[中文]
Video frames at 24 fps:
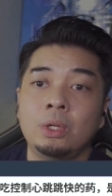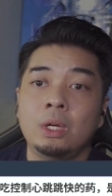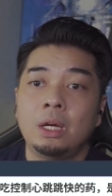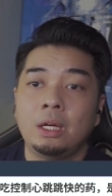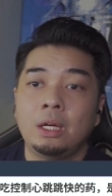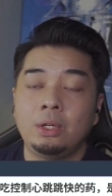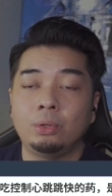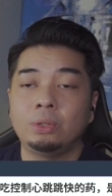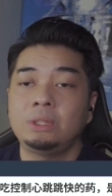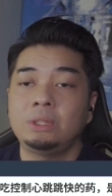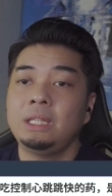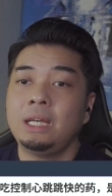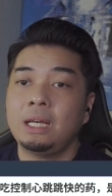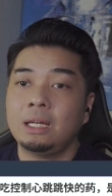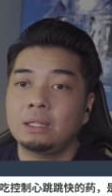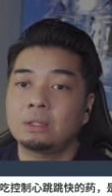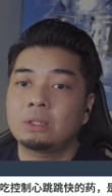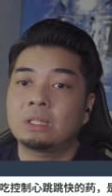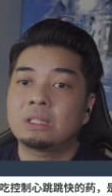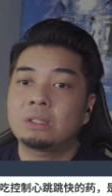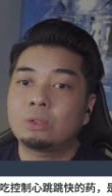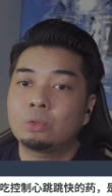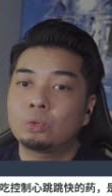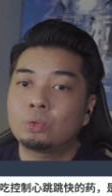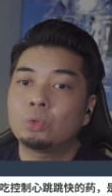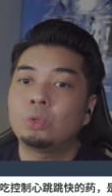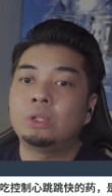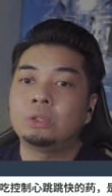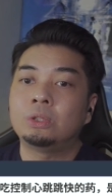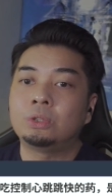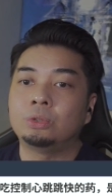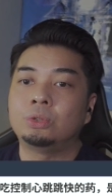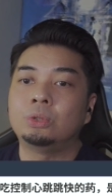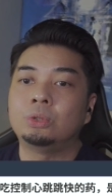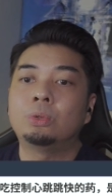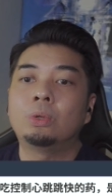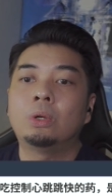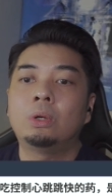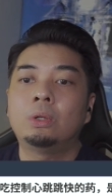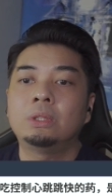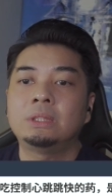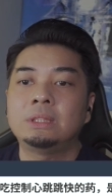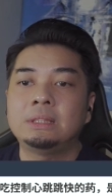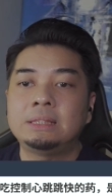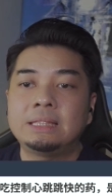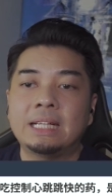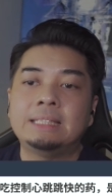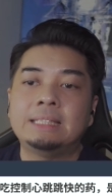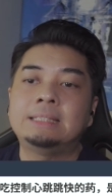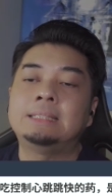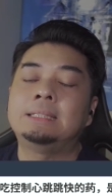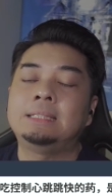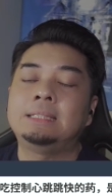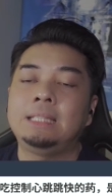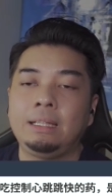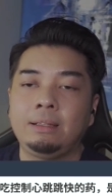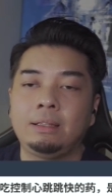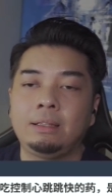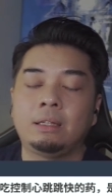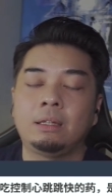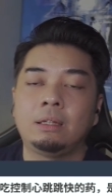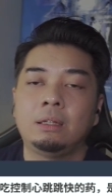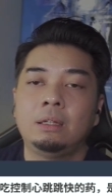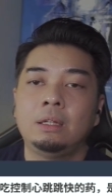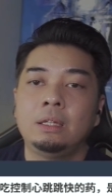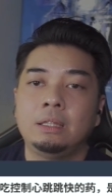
有些做了手术过后是暂时性的，